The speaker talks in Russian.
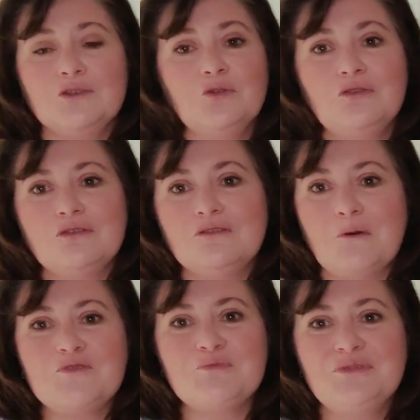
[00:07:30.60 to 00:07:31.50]
Ну, в
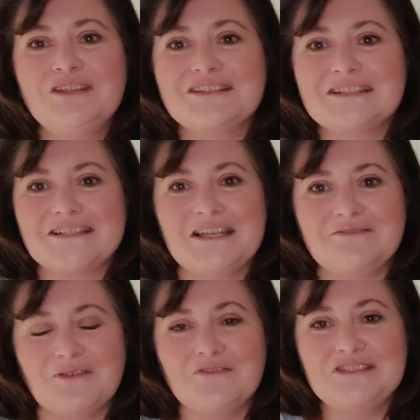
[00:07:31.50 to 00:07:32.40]
общем, не
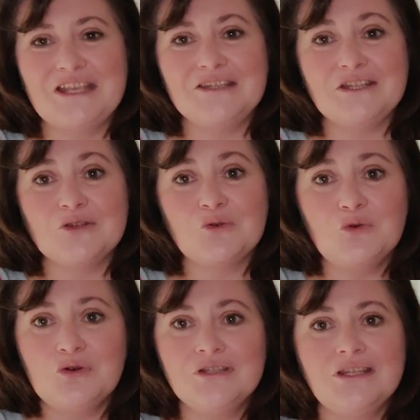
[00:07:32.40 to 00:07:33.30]
рассказать вам всей этой
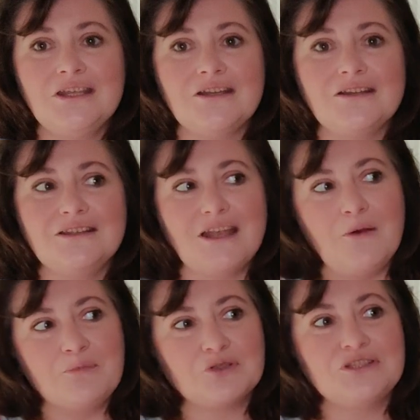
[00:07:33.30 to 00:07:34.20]
кухни,
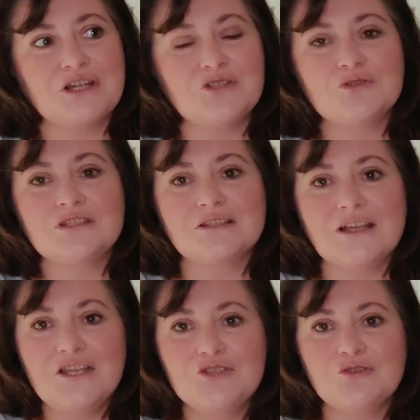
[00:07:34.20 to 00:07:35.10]
я просто хочу
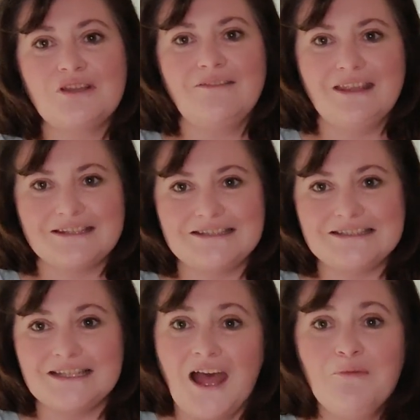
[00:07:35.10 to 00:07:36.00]
сказать, что
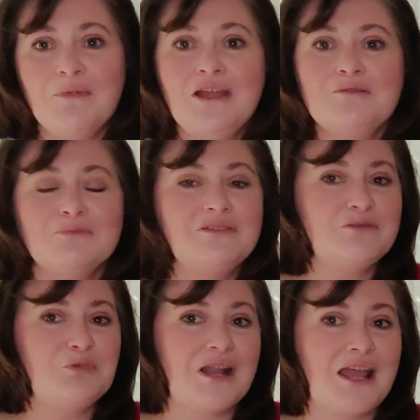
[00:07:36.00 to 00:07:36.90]
доверьтесь нам, мы
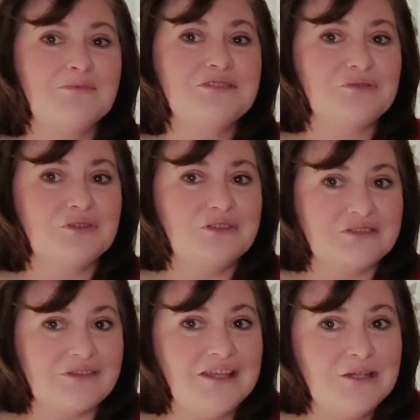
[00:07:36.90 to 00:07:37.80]
выбираем свои,
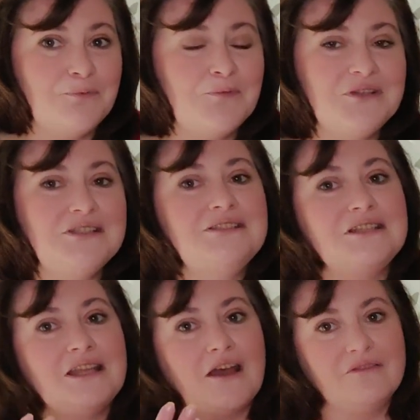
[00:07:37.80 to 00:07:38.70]
своих
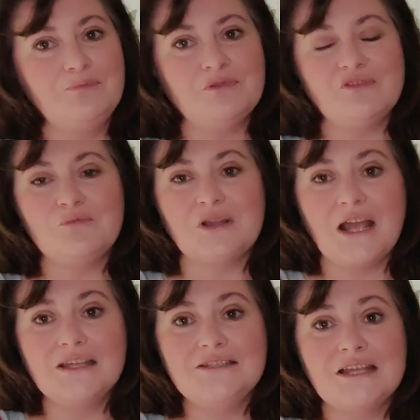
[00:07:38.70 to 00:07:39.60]
победителей, а вы
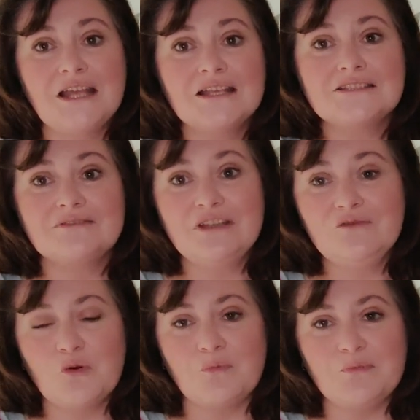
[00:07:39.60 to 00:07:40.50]
выбираете
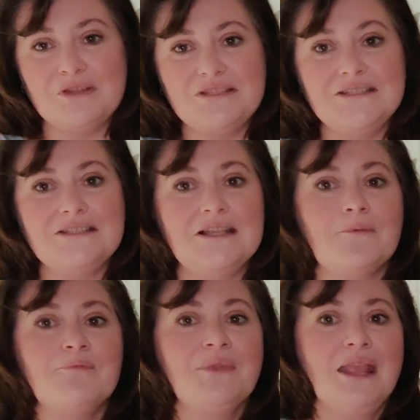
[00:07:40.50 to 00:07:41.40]
своего победителя.